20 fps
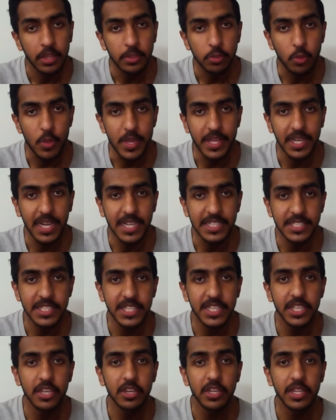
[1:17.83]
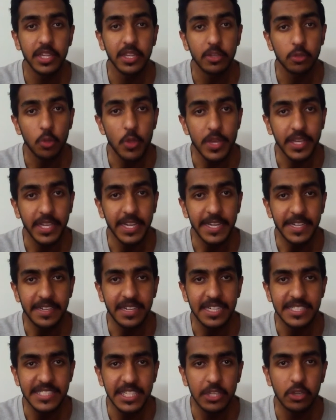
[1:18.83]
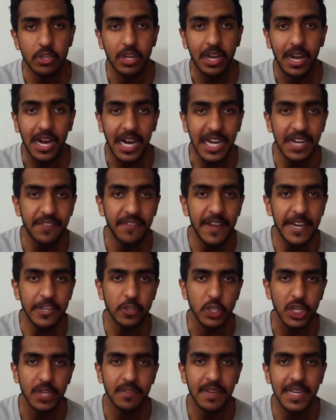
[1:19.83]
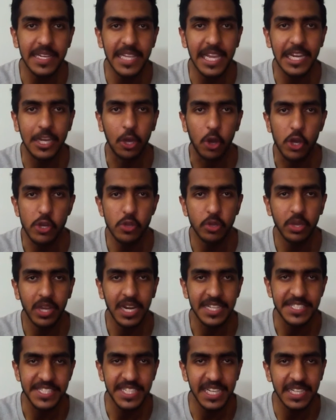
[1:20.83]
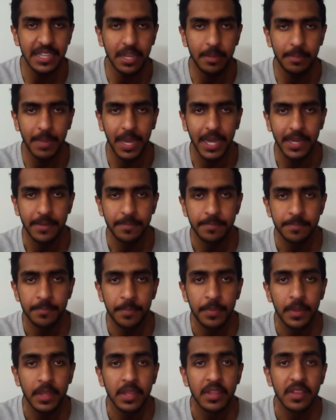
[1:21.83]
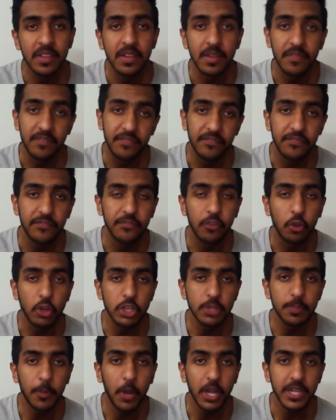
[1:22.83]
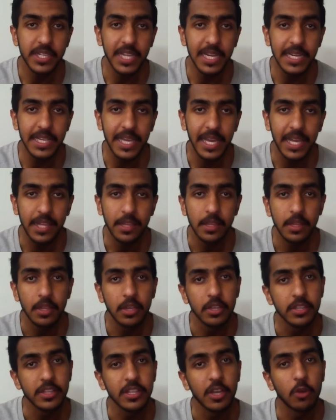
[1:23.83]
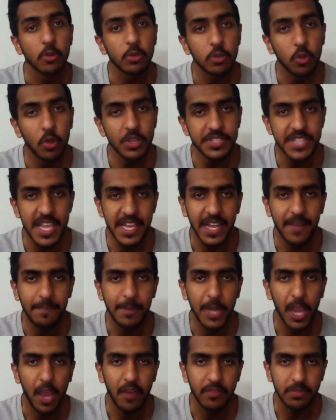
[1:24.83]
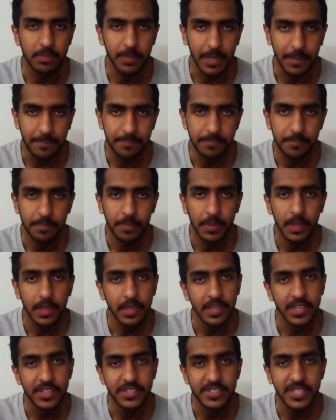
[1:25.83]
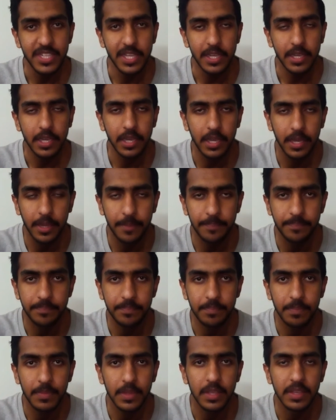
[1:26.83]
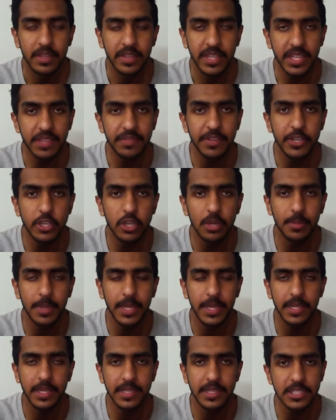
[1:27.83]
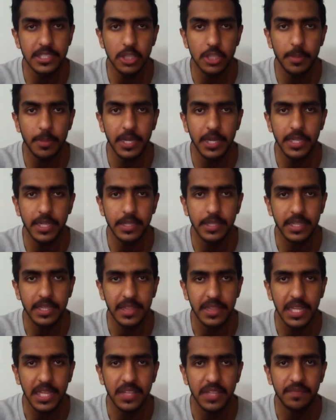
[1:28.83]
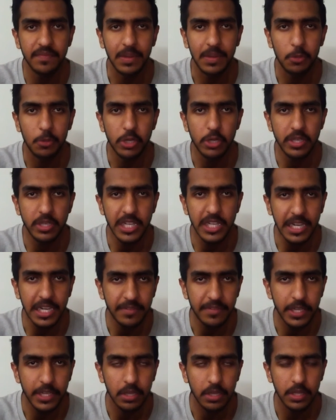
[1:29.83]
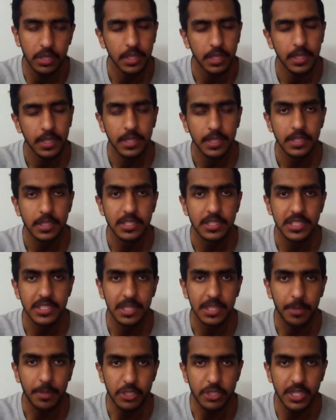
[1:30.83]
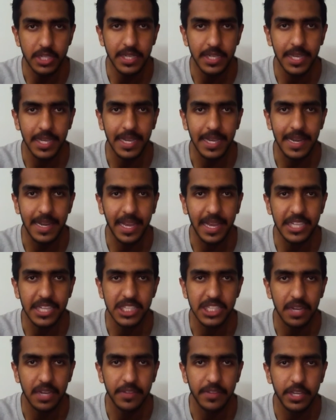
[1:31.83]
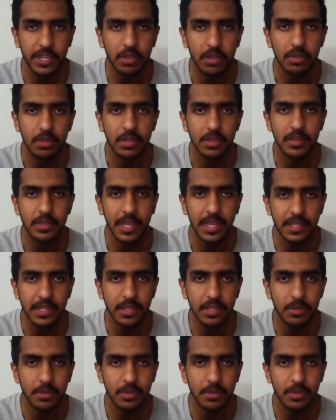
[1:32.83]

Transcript: तो एक अच्छी तो एक इंटरेस्टिंग और हार्ड फाइट होने वाली है लाहौर और कराची के दरमियान फोर्थ स्पॉट के लिए तो और कौन जाएगा प्ले ऑफ में ये इस वीडियो में इस टॉपिक इतना ही फॉर मोर वीडियो लेकर शेयर वीडियो थैंक